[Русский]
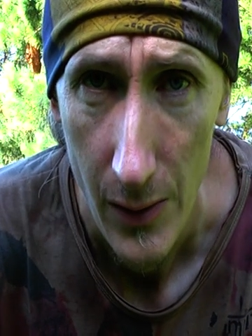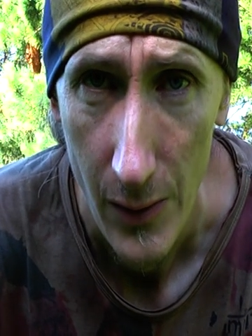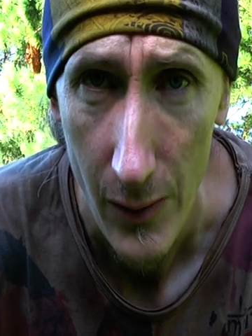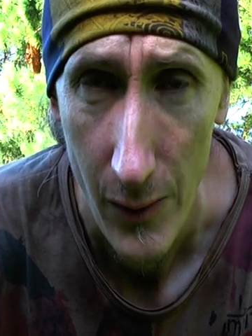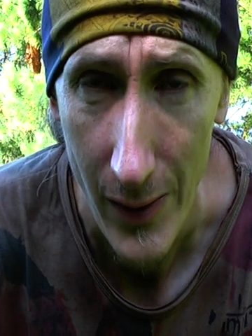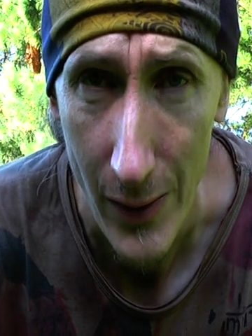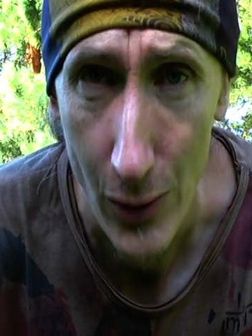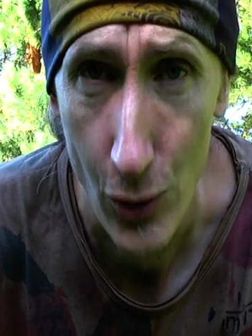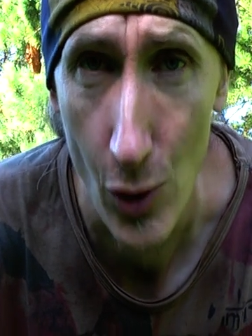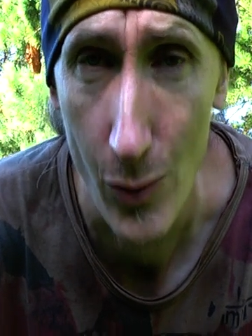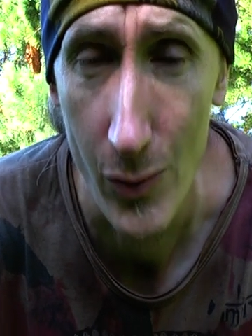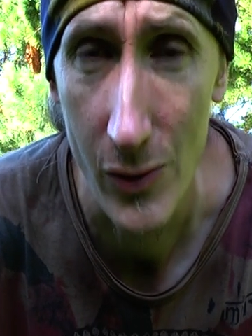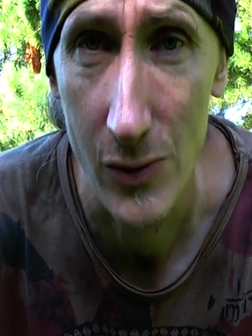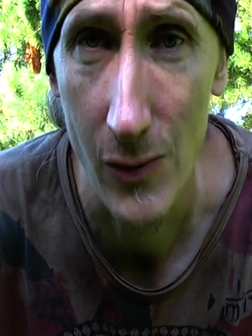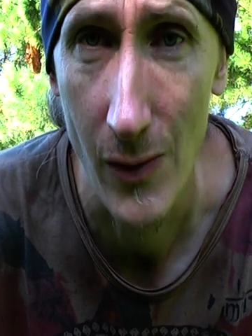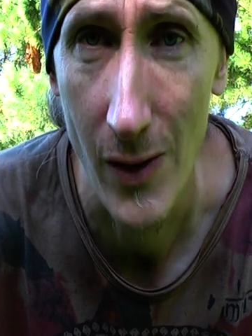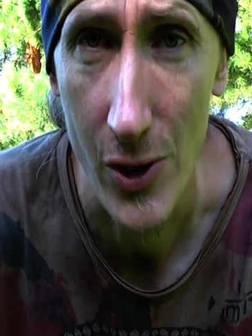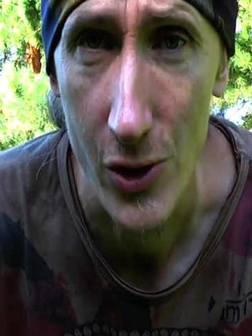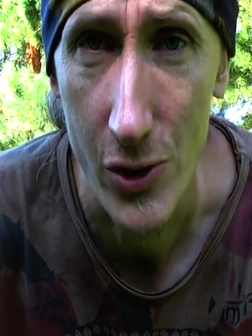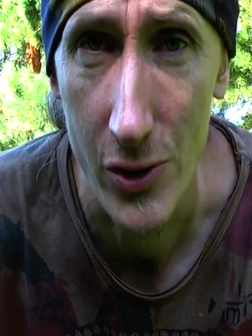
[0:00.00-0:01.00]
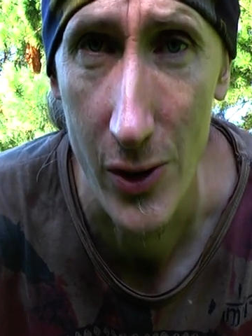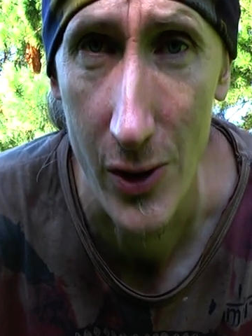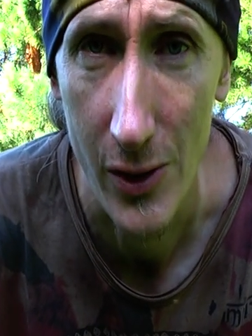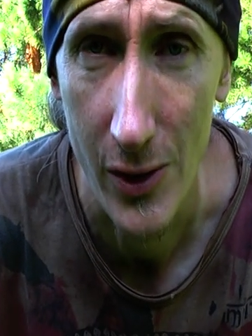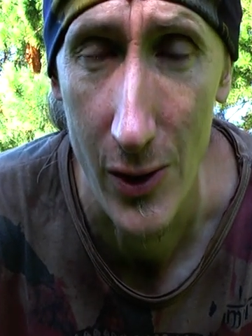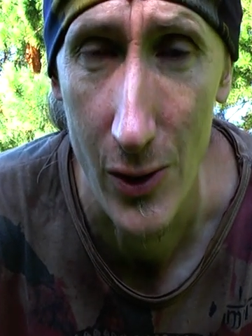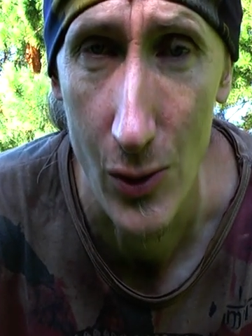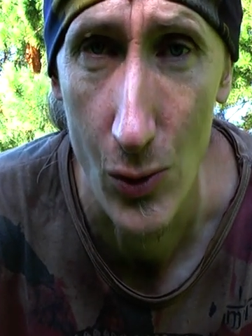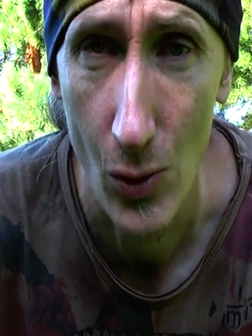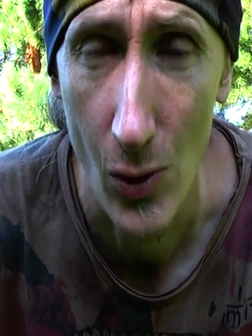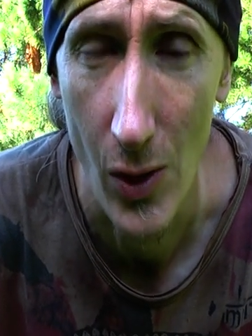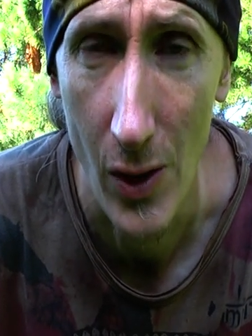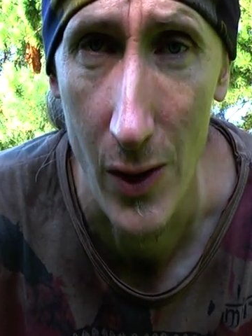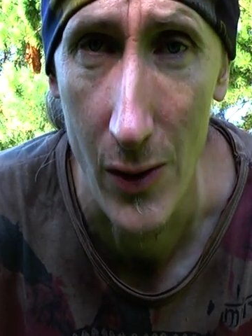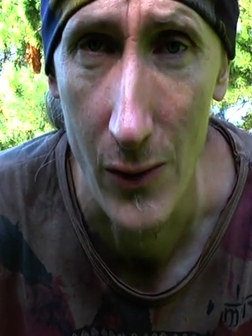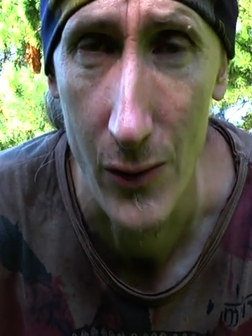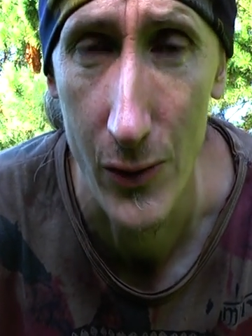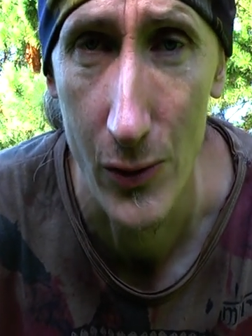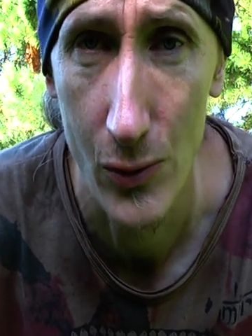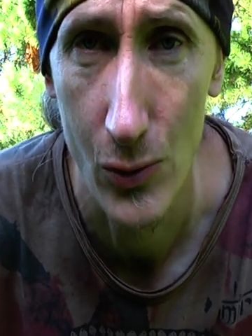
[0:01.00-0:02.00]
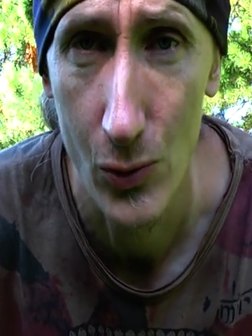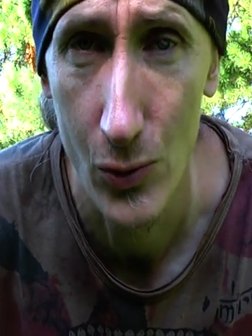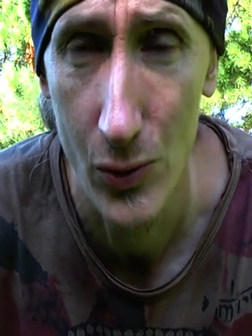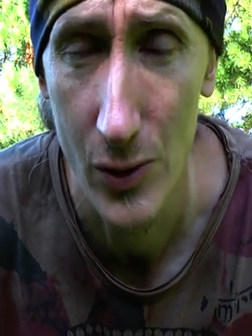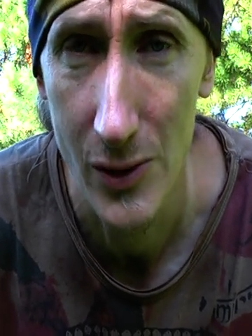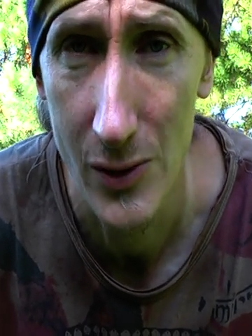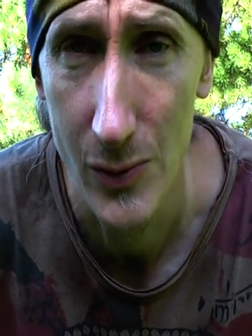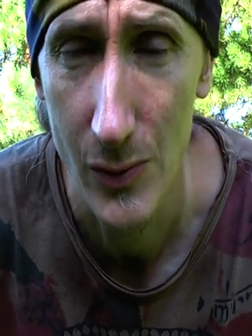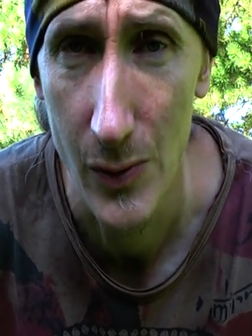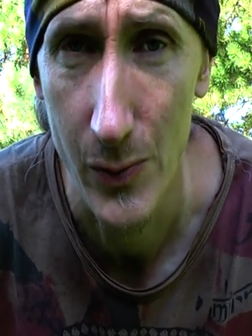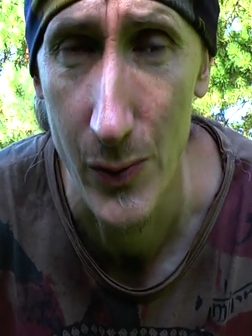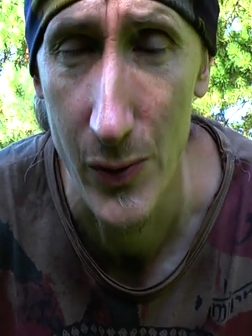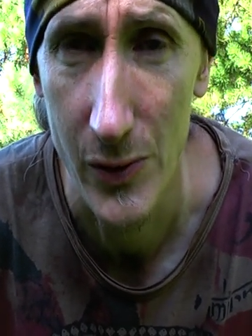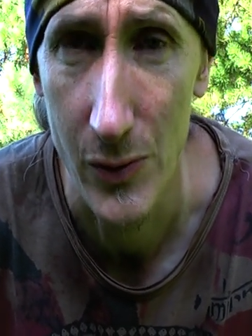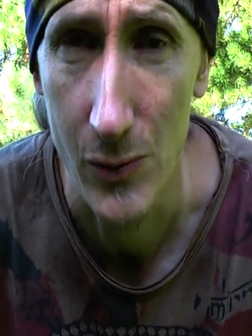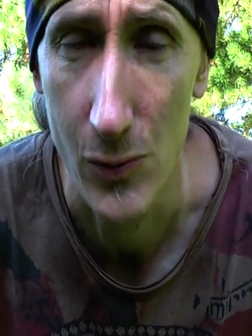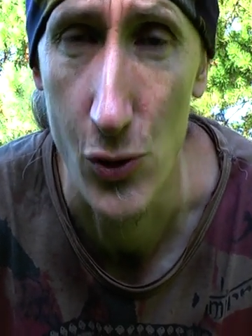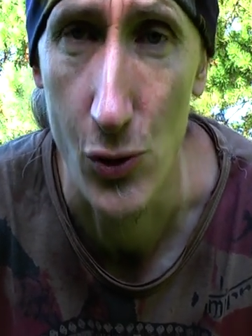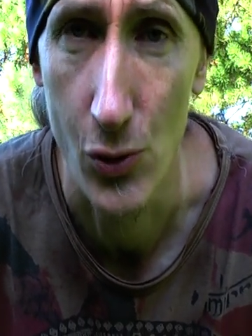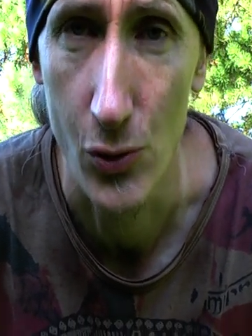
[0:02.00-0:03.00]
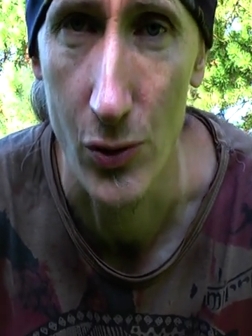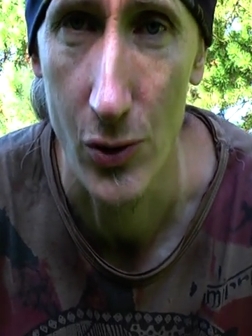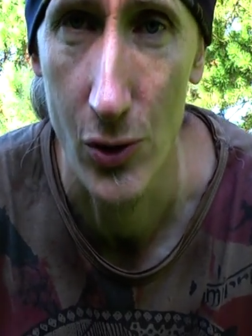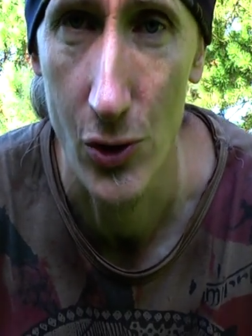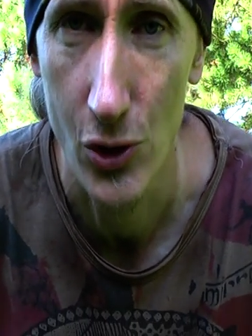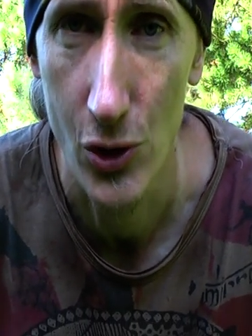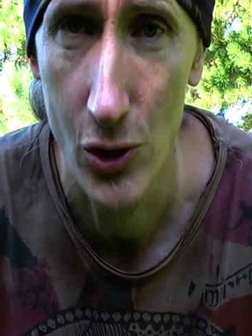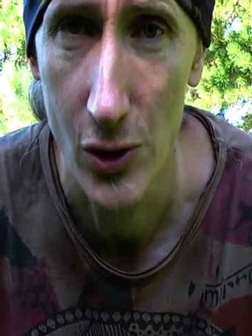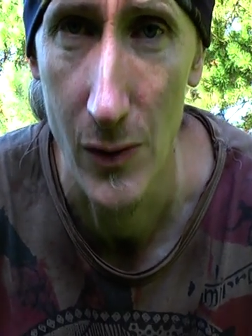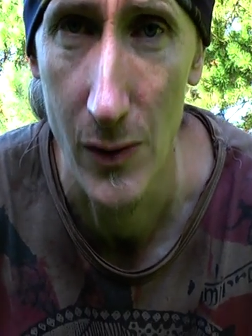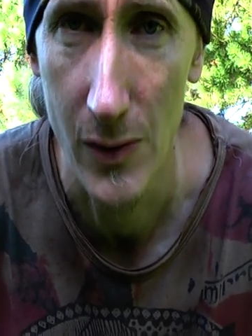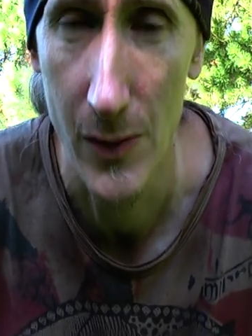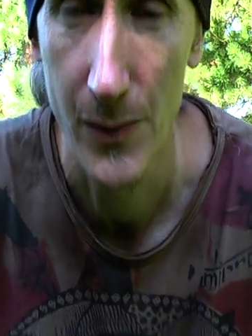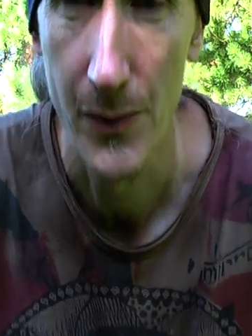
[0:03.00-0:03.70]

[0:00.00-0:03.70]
В одном из важных ритуалов индуизма, посвященных Шиве,